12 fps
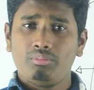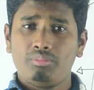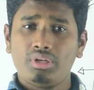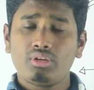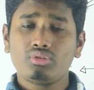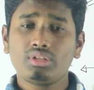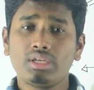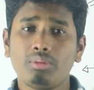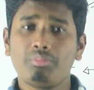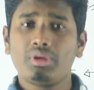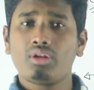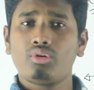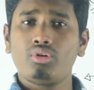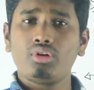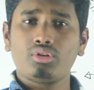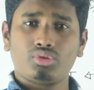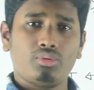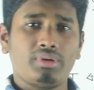বৃক্ষ থেকে বের হয়
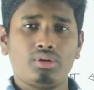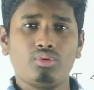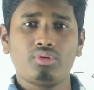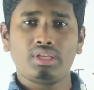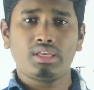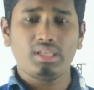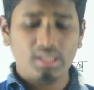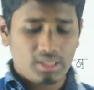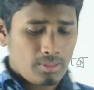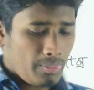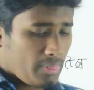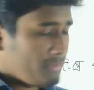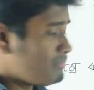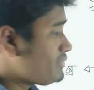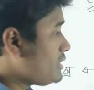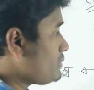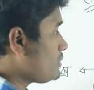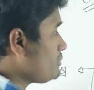অথবা ঢুকে কি কি
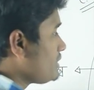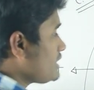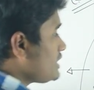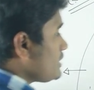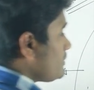যেমন বৃক্ষের